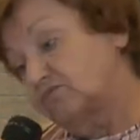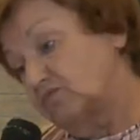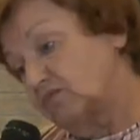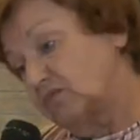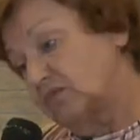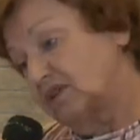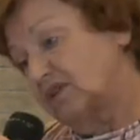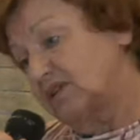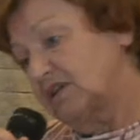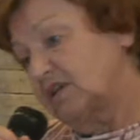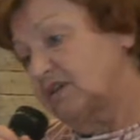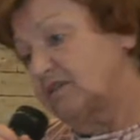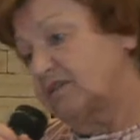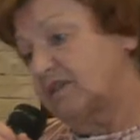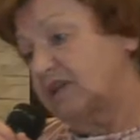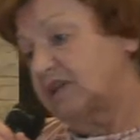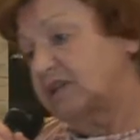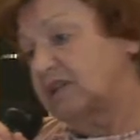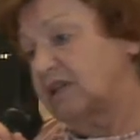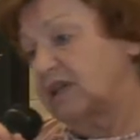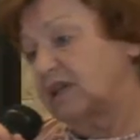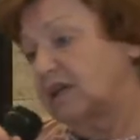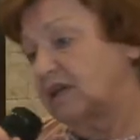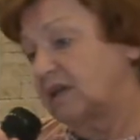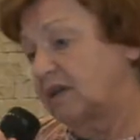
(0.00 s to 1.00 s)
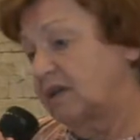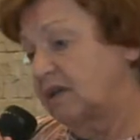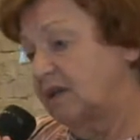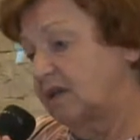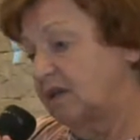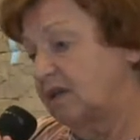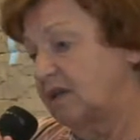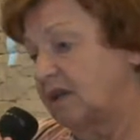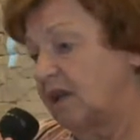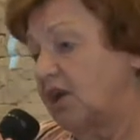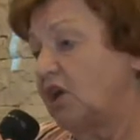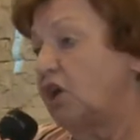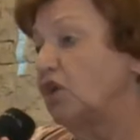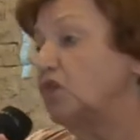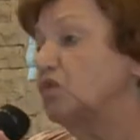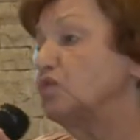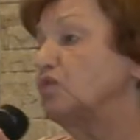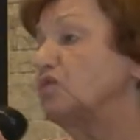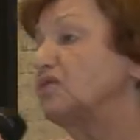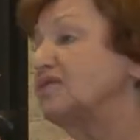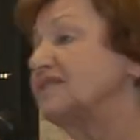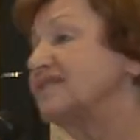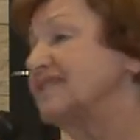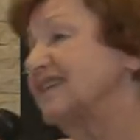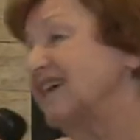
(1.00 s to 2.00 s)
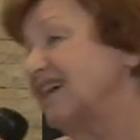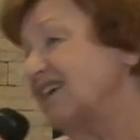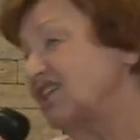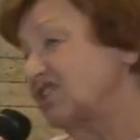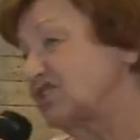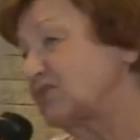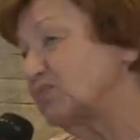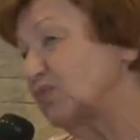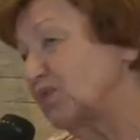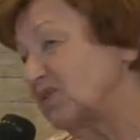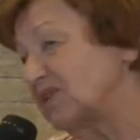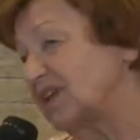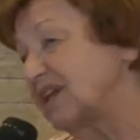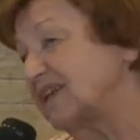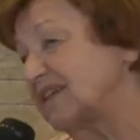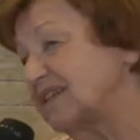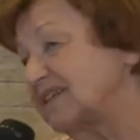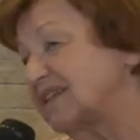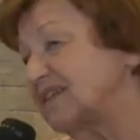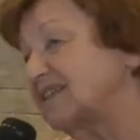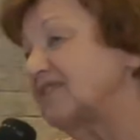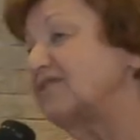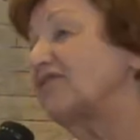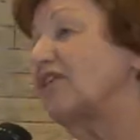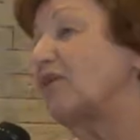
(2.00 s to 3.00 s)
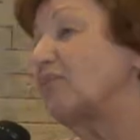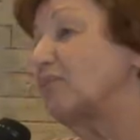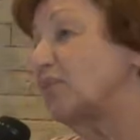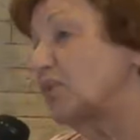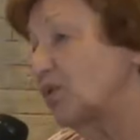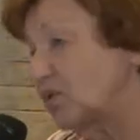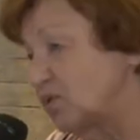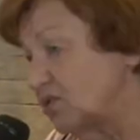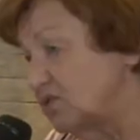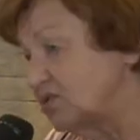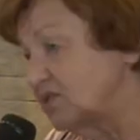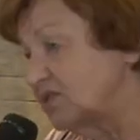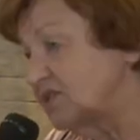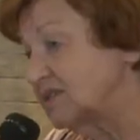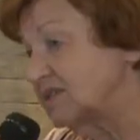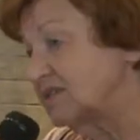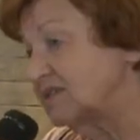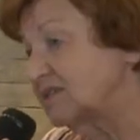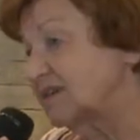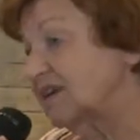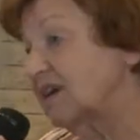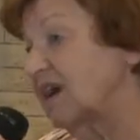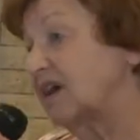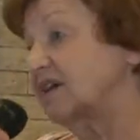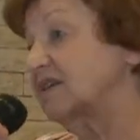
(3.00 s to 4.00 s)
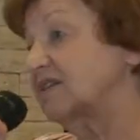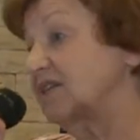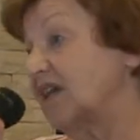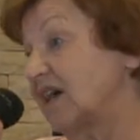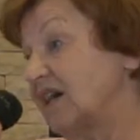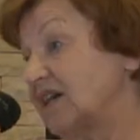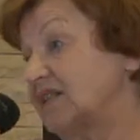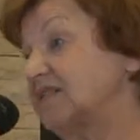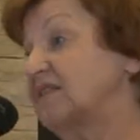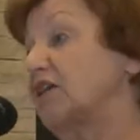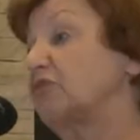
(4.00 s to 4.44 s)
Она говорит, ну знаешь, мол, этот вопрос когда-то